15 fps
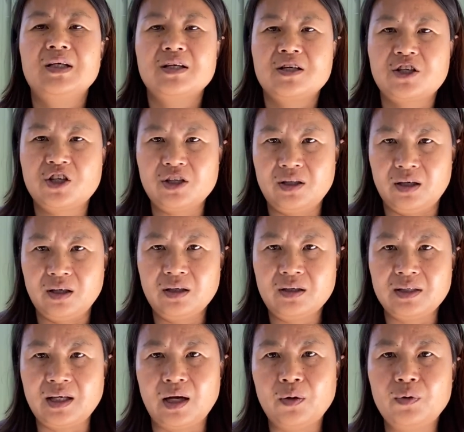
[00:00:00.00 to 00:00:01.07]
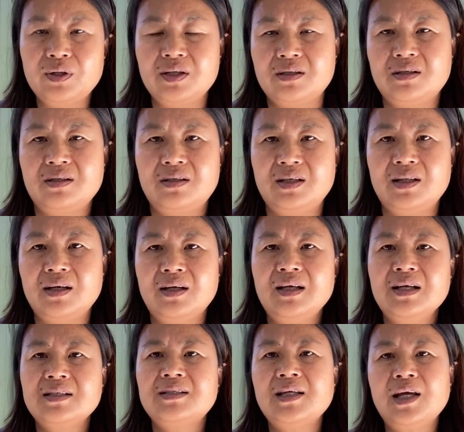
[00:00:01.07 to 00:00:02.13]
是能养活你自己的。
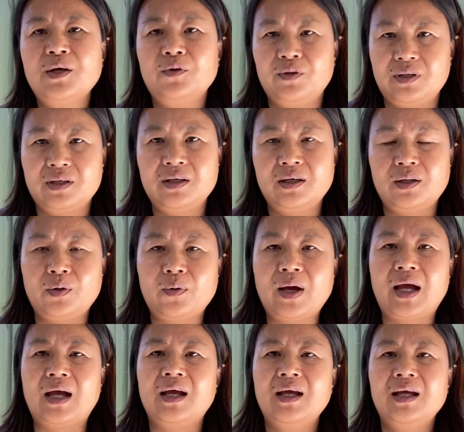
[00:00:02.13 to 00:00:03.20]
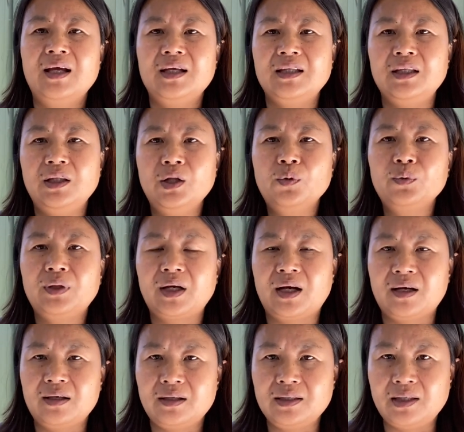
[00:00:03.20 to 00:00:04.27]
再有一个的话，你弄
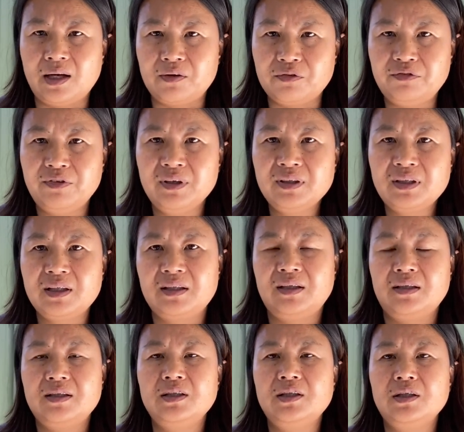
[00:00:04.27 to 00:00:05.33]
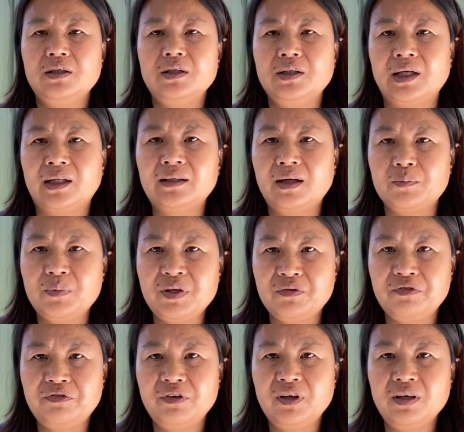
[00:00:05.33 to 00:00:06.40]
点养蜂的，养点蜜
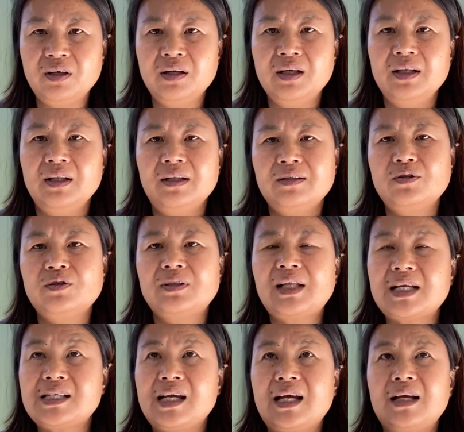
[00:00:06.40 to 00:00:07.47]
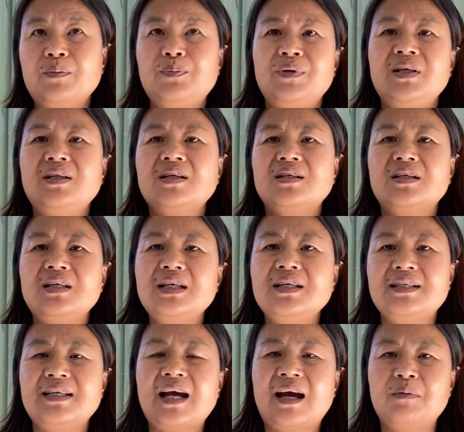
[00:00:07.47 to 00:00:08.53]
蜂，就是大家不一定是一
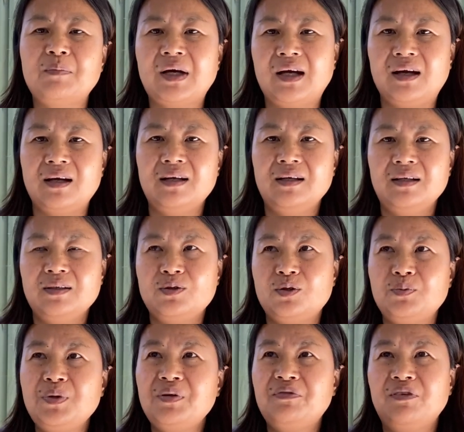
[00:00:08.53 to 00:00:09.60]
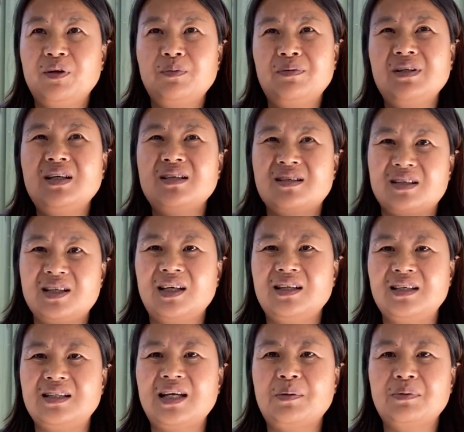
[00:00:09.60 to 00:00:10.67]
家嘛，就是蜜蜂不一定只上你
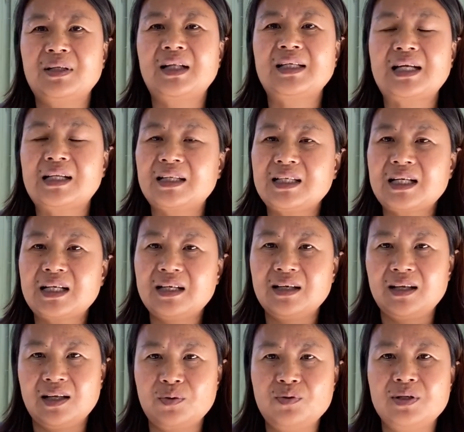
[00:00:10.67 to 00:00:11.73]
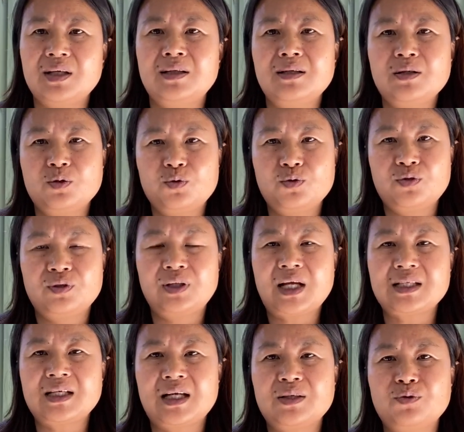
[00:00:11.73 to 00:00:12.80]
家，不上他家，大家可以邻居起来。那时候就是大
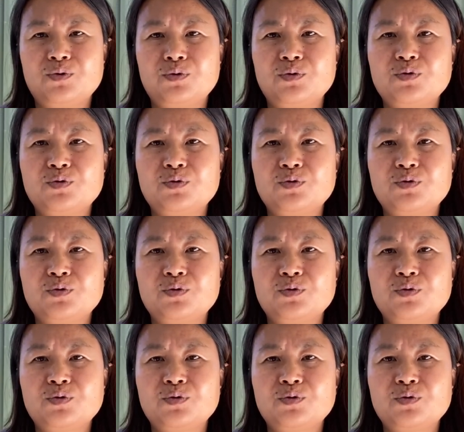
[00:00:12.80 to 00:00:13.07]
家属于